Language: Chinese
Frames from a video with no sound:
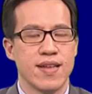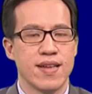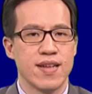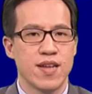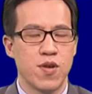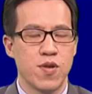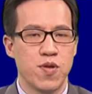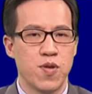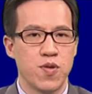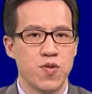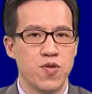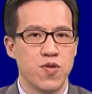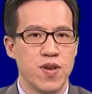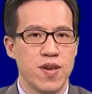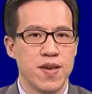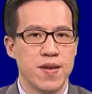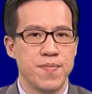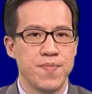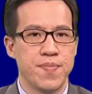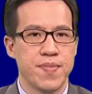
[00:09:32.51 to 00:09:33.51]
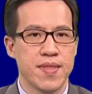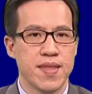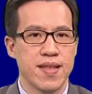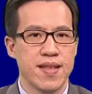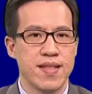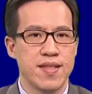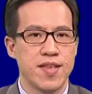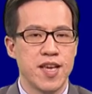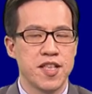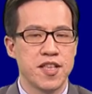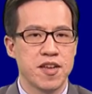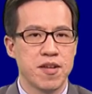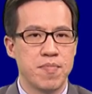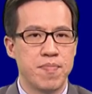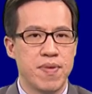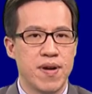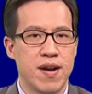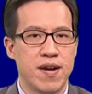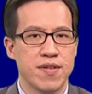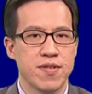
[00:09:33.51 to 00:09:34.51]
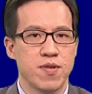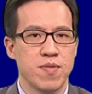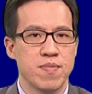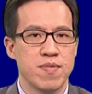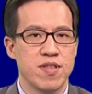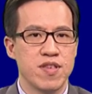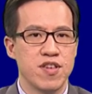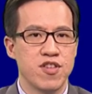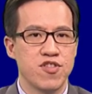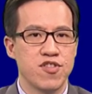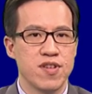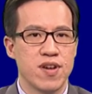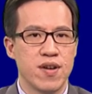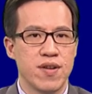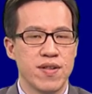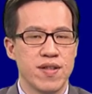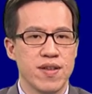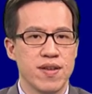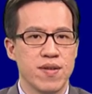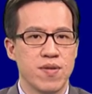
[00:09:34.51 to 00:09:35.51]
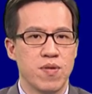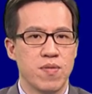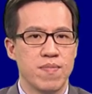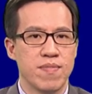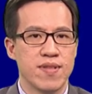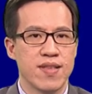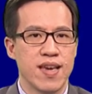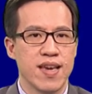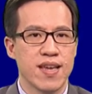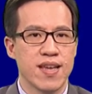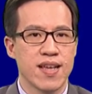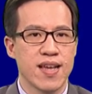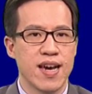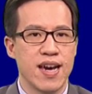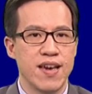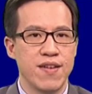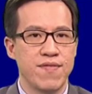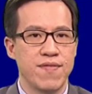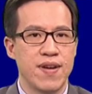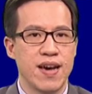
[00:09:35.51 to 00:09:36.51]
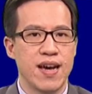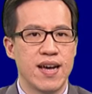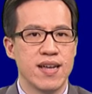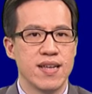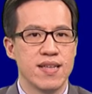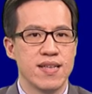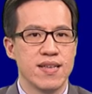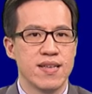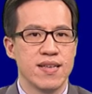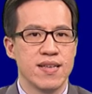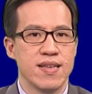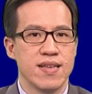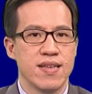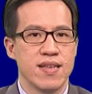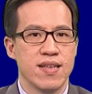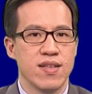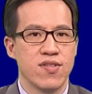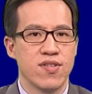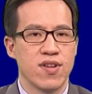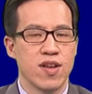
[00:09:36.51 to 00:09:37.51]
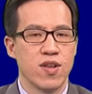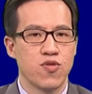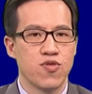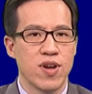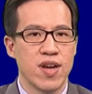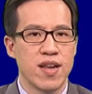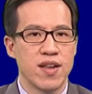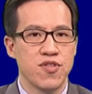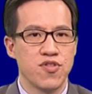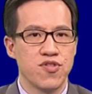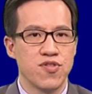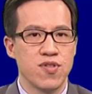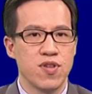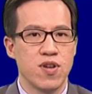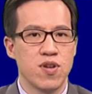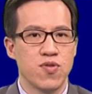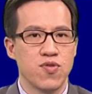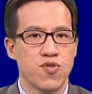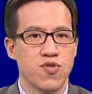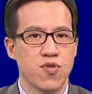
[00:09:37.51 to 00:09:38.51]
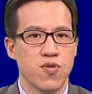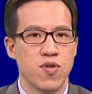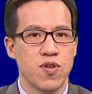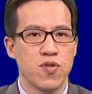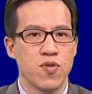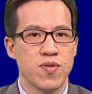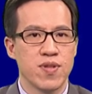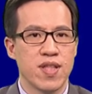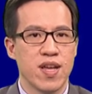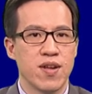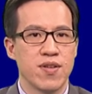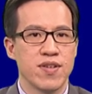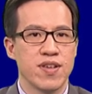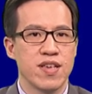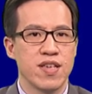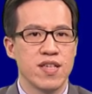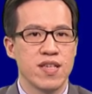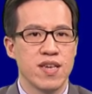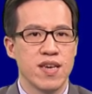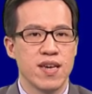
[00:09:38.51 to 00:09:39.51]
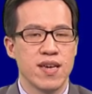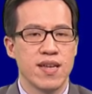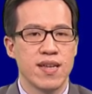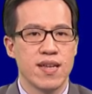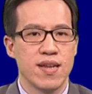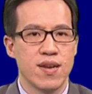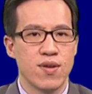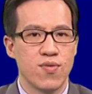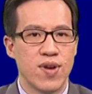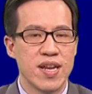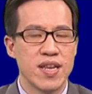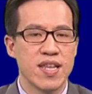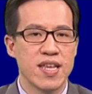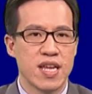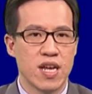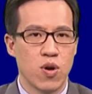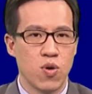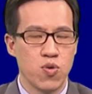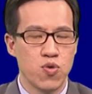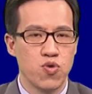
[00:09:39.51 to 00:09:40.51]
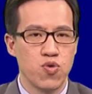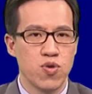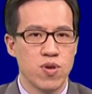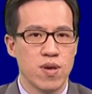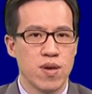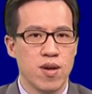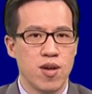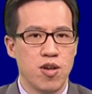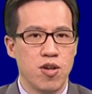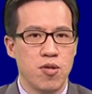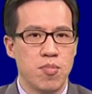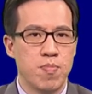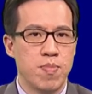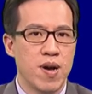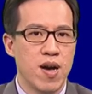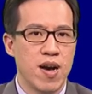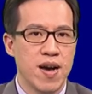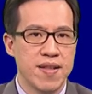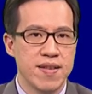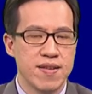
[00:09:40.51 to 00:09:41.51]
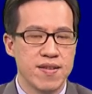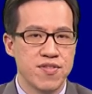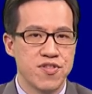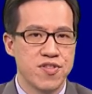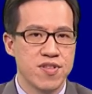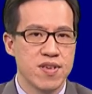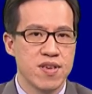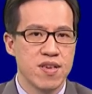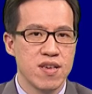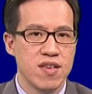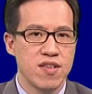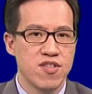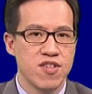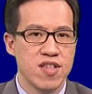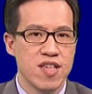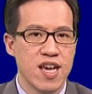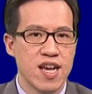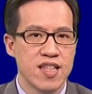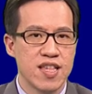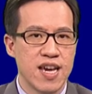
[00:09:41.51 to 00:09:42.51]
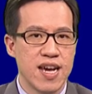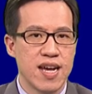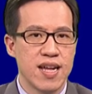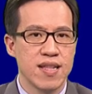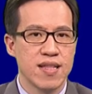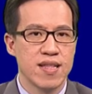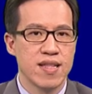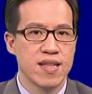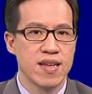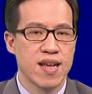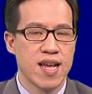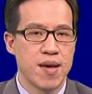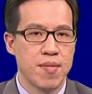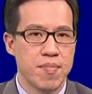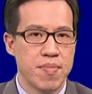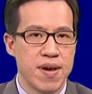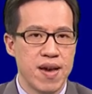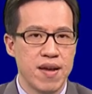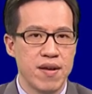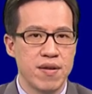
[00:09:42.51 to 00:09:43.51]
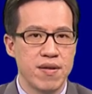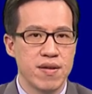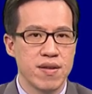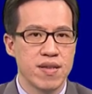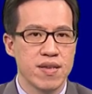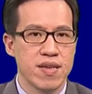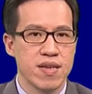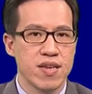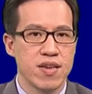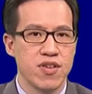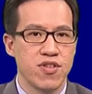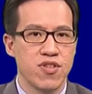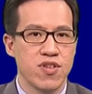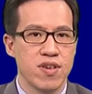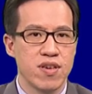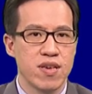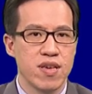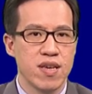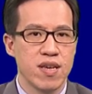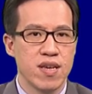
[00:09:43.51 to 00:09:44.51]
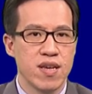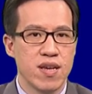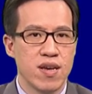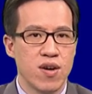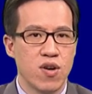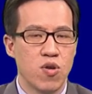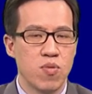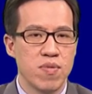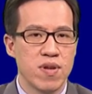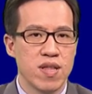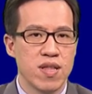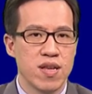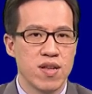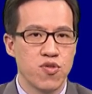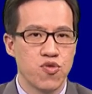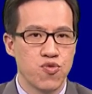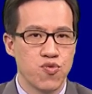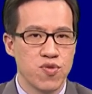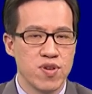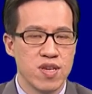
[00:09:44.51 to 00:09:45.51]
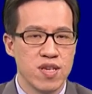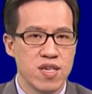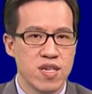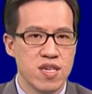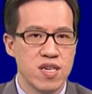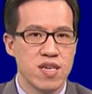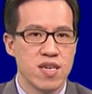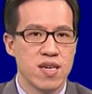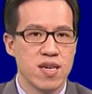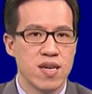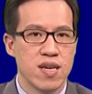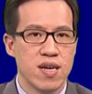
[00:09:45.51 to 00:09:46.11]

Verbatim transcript: 各位同学，在这个 part 我们介绍了我们在开发整个专案的时候所会用到的一些软体工具，包含了 C、C 加加的 compiler 以及后面的主义器。